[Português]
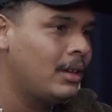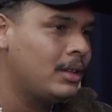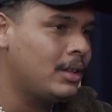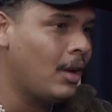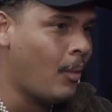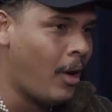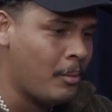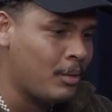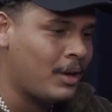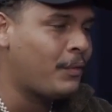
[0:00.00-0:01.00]
e é um
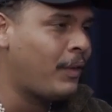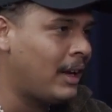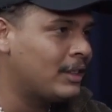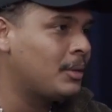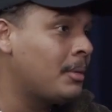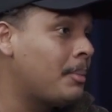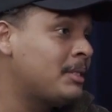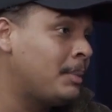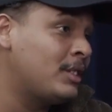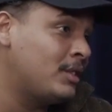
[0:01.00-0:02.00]
álbum que fala sobre
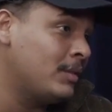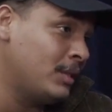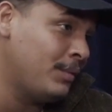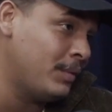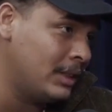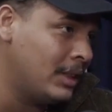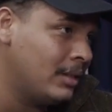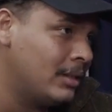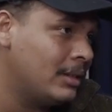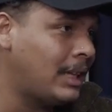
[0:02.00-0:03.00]
perspectiva de vida
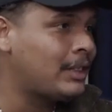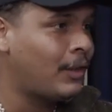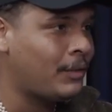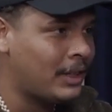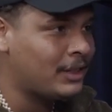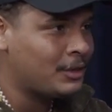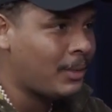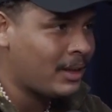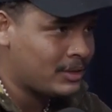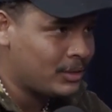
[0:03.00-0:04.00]
nas favelas do
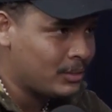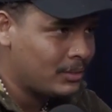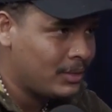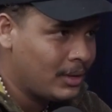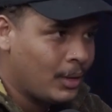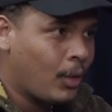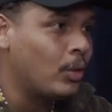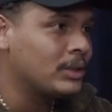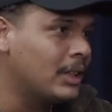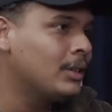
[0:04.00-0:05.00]
Brasil, certo.
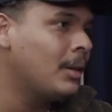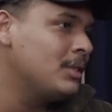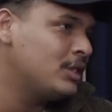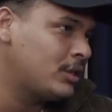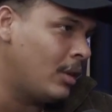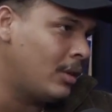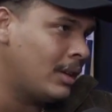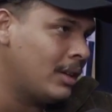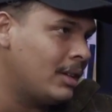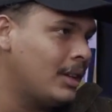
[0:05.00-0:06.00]
contando a minha
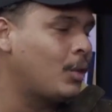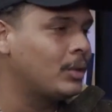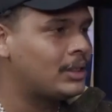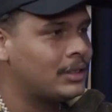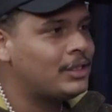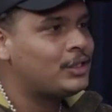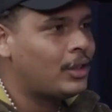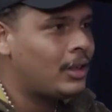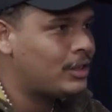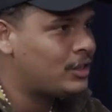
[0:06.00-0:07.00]
história e contando a
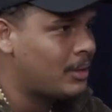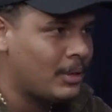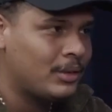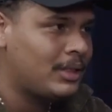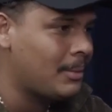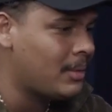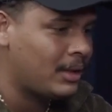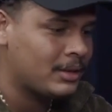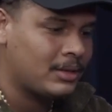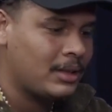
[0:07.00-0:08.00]
história de amigos e amigas.